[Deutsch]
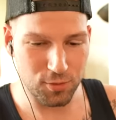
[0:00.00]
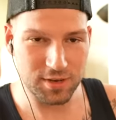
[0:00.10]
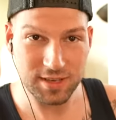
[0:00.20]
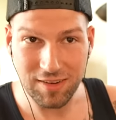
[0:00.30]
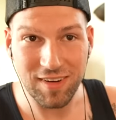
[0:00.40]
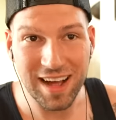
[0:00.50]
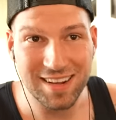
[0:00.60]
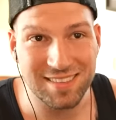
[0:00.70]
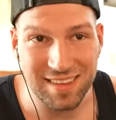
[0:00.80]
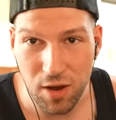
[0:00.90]
Und da war
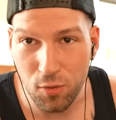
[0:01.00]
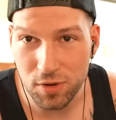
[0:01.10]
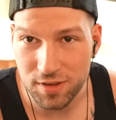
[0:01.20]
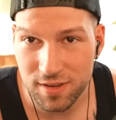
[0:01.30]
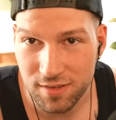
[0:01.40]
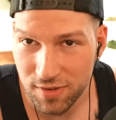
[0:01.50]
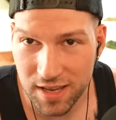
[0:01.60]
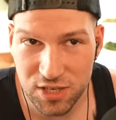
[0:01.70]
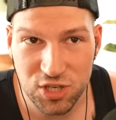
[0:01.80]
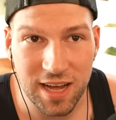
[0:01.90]
halt sehr ruhig.
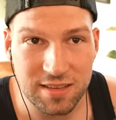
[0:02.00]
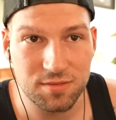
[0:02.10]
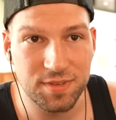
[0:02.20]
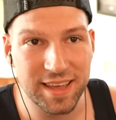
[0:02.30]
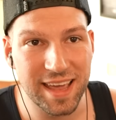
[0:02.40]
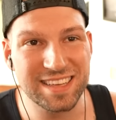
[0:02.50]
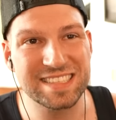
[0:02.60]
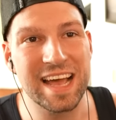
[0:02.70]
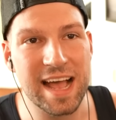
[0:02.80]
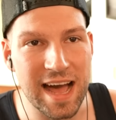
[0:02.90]
Wenig Straßenverkehr,
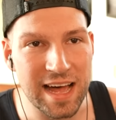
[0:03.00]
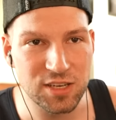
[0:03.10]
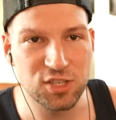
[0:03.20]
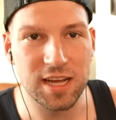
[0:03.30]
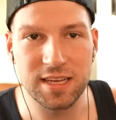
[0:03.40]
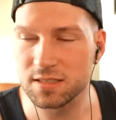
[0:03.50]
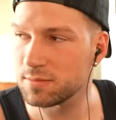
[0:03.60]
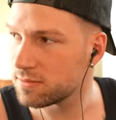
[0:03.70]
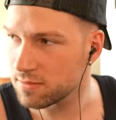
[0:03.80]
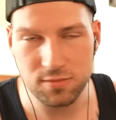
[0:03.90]
sehr gerade
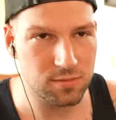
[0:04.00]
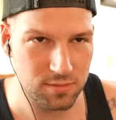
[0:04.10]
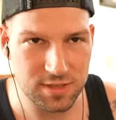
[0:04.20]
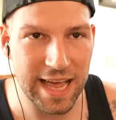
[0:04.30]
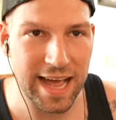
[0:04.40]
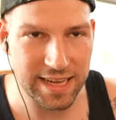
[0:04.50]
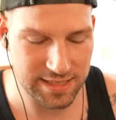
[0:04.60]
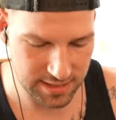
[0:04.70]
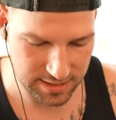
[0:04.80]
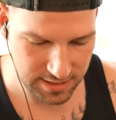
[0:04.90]
Straßen, sehr
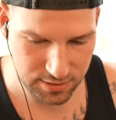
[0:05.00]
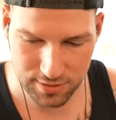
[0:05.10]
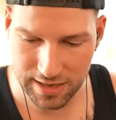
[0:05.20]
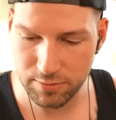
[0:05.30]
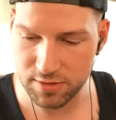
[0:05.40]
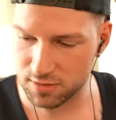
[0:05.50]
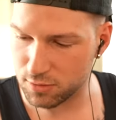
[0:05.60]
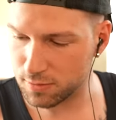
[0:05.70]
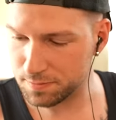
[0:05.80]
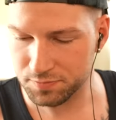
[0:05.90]
einsichtig. Und dann haben wir so